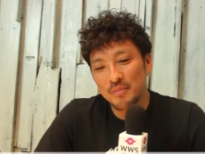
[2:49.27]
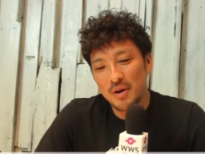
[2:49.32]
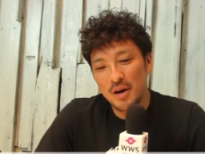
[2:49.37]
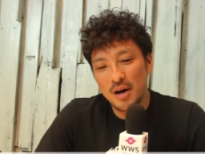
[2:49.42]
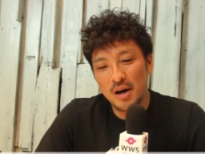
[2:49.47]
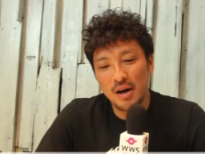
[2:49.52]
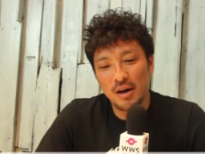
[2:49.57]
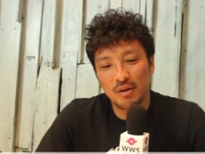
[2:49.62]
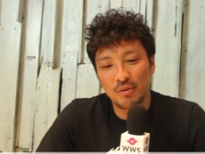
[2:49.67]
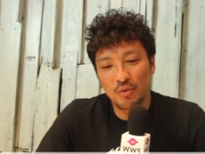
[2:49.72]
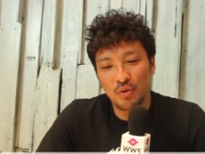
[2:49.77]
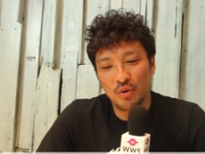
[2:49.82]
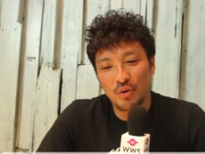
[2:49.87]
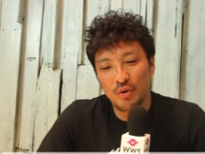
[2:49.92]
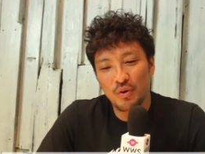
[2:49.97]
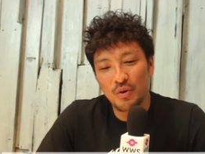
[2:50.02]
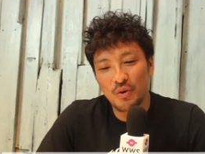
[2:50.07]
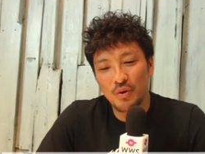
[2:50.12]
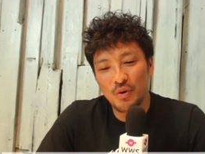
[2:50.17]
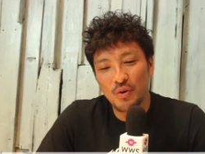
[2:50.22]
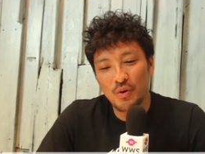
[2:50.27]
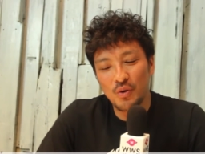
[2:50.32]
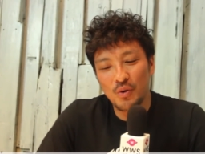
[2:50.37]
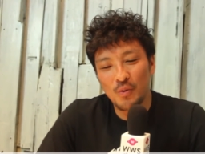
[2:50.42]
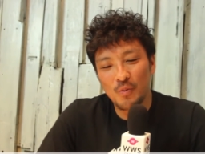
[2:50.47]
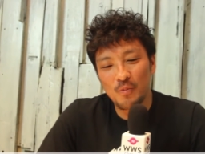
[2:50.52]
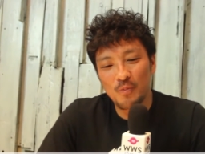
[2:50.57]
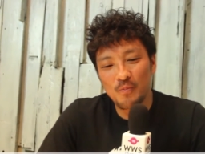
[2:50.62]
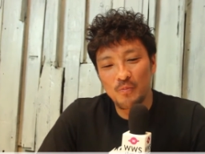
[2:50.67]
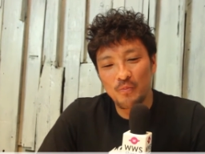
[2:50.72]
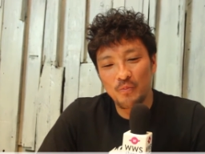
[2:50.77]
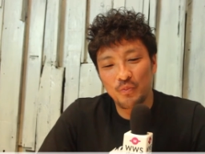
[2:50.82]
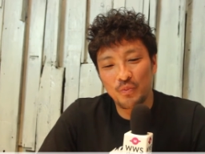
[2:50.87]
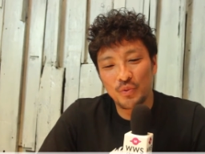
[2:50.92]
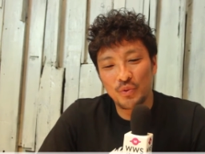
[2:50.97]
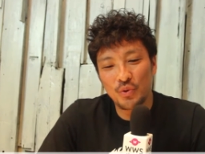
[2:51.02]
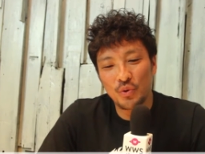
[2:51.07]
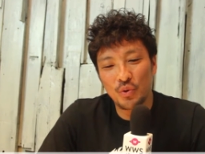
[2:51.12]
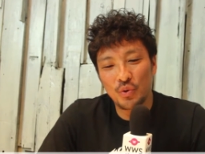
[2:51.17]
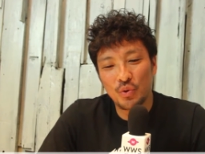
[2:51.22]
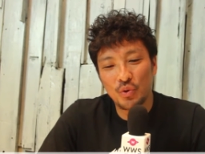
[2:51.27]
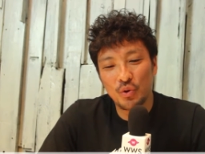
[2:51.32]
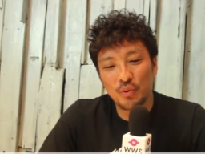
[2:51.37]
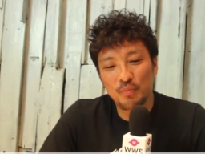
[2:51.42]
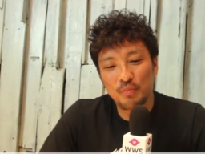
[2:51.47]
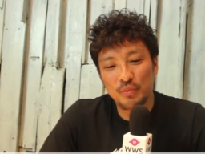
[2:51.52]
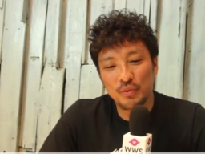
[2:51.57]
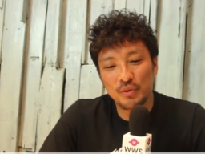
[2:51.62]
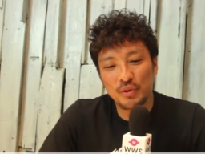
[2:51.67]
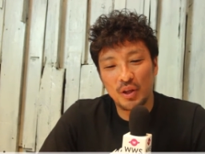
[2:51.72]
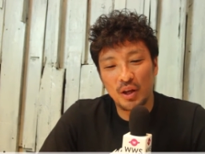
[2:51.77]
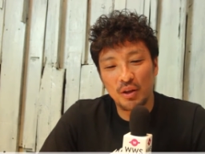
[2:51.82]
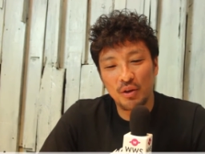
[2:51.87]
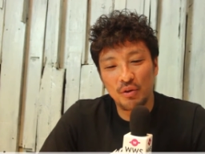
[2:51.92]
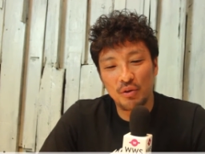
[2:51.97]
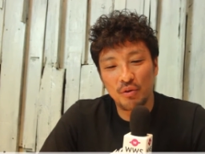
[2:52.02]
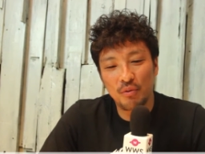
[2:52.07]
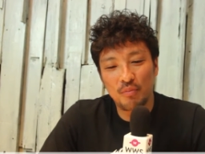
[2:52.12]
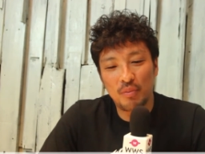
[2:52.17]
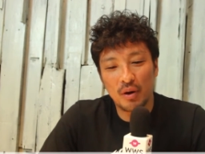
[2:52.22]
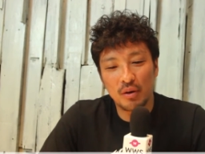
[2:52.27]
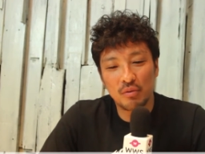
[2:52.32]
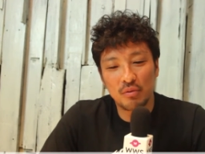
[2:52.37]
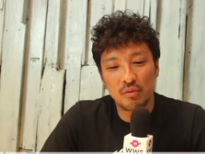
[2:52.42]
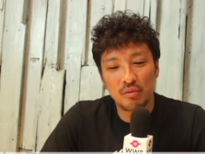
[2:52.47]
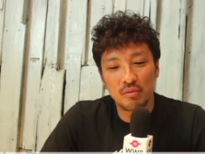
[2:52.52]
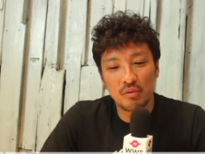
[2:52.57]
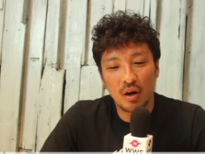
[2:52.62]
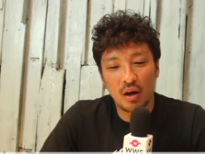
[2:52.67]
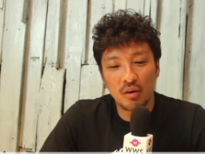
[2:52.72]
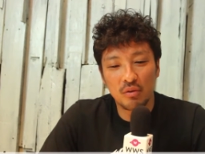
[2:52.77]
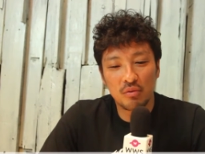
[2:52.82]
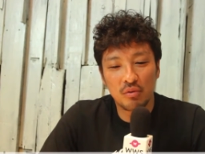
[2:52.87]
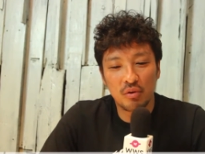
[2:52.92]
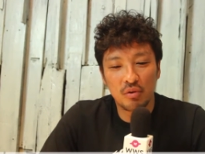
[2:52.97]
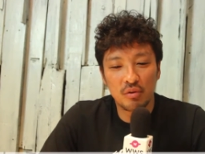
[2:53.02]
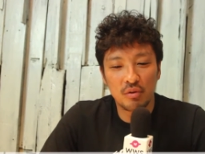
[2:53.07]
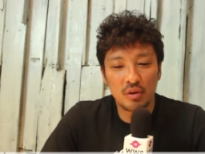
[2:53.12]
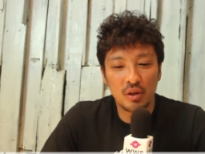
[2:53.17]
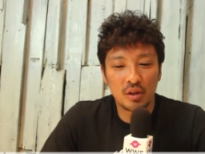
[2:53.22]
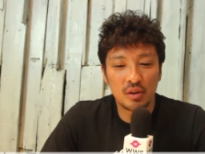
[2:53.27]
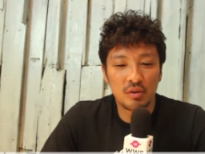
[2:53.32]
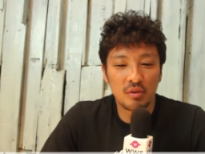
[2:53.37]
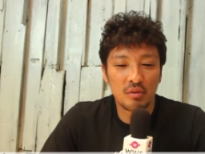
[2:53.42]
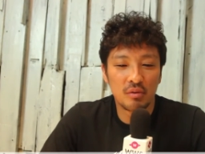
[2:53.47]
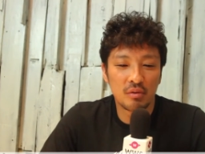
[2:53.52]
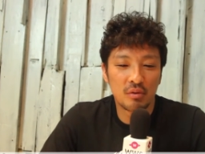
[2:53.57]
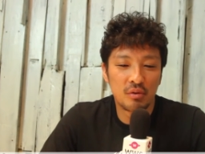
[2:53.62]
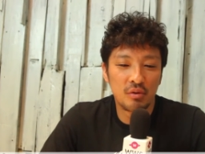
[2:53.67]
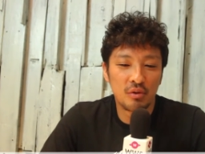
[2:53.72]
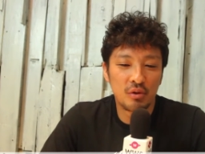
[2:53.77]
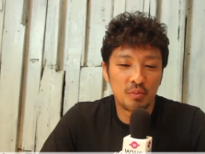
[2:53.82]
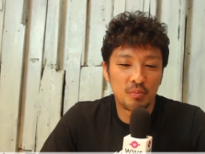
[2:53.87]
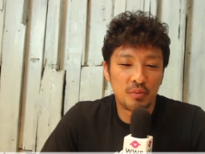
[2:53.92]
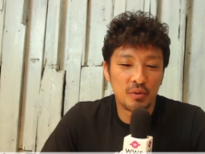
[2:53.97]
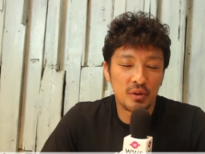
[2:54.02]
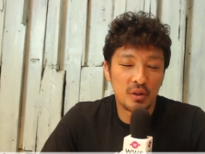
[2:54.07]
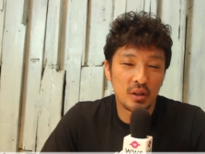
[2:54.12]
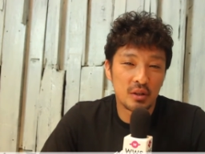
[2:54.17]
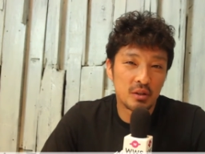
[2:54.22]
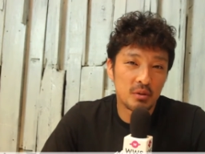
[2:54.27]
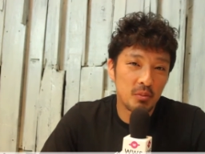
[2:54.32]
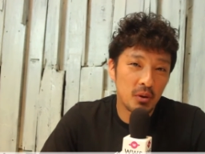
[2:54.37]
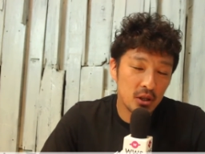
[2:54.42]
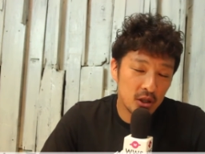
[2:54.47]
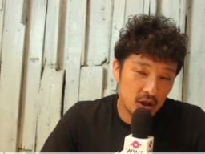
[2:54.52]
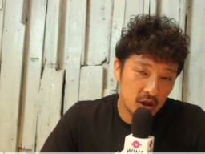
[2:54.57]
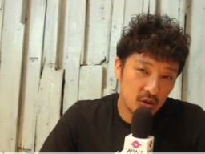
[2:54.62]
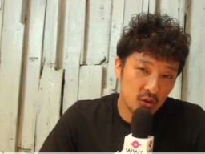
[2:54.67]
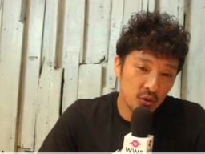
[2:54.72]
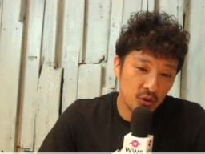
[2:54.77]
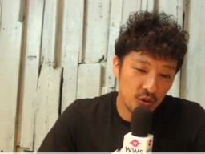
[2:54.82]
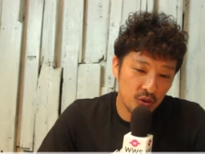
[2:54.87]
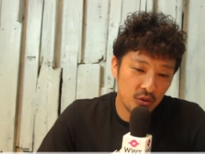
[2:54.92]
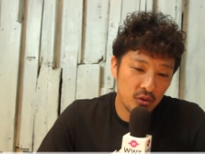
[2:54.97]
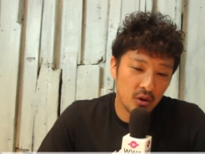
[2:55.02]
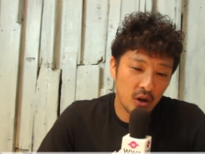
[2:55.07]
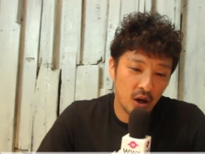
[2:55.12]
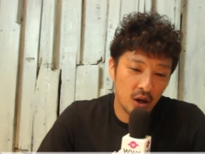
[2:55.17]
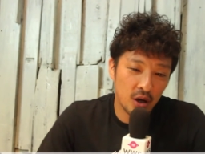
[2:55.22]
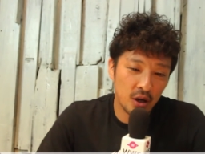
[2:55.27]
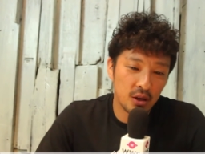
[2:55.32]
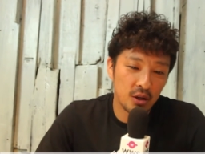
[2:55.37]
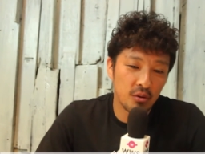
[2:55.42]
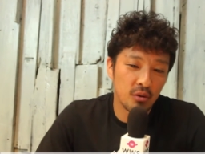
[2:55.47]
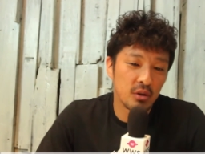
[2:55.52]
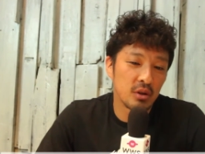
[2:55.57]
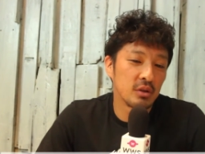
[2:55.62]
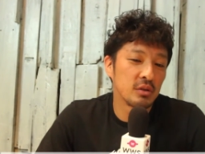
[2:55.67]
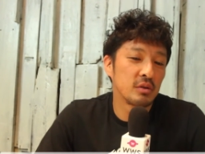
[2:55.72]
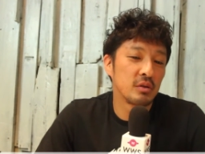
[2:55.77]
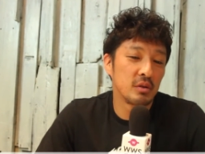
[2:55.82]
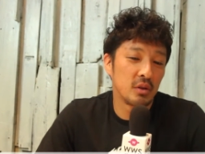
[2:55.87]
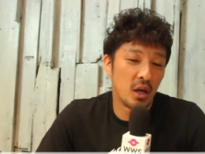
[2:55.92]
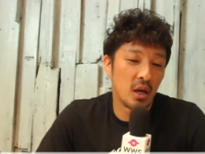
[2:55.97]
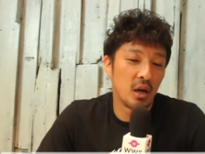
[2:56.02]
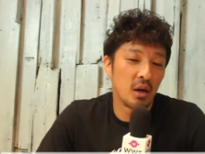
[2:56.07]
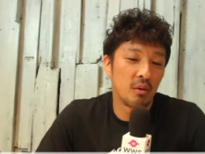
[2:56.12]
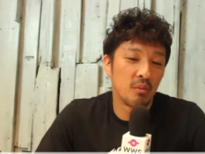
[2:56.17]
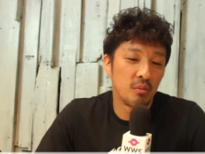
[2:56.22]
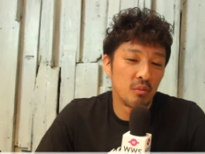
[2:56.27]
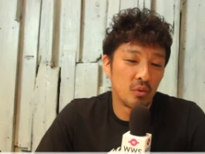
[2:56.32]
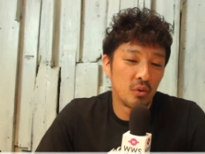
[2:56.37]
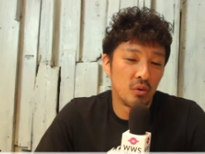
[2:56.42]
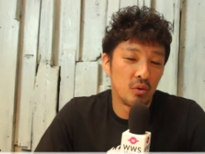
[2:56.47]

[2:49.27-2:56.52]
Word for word: まあこうノーロープ電流爆音アンコールナション90分デスマッチというからにはですね